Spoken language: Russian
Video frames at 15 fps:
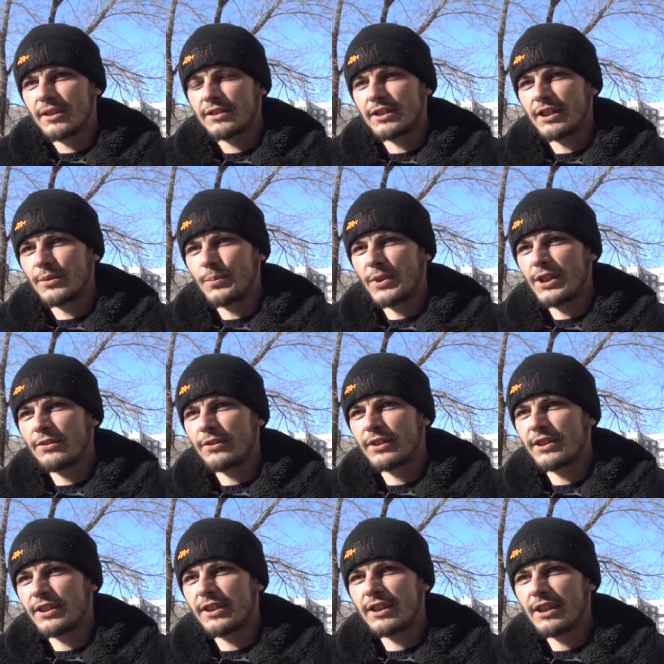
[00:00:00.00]
Садпаева Атпаева
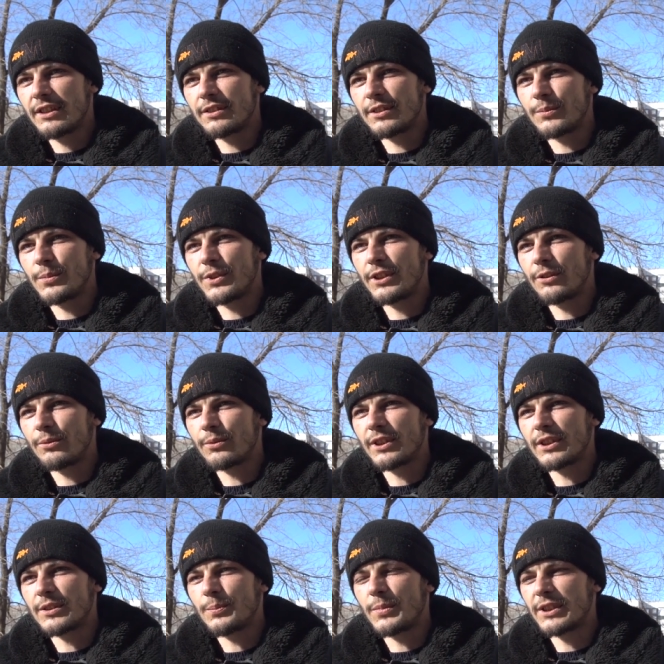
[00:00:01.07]
13 было у
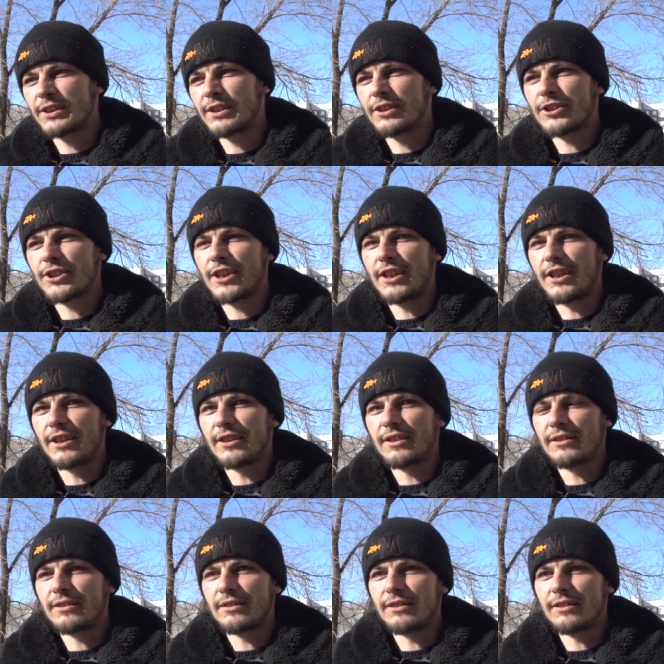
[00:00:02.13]
нас посложнее.